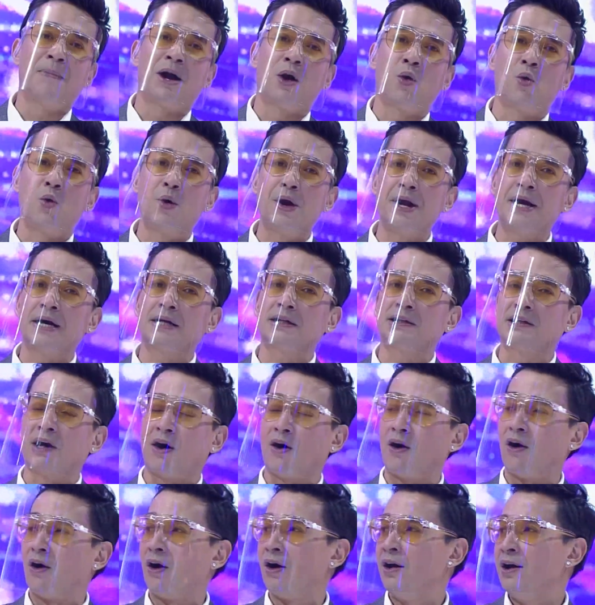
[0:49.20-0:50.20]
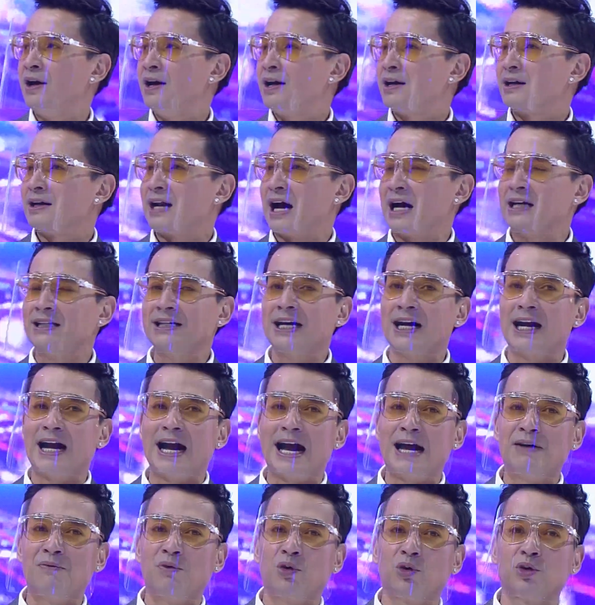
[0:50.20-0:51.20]
มาคุยกันต่อ หลังจาก
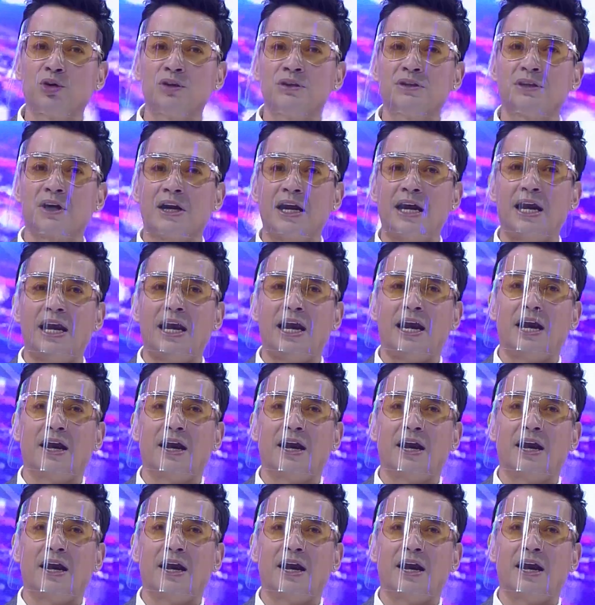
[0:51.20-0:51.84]
งานวงดนตรี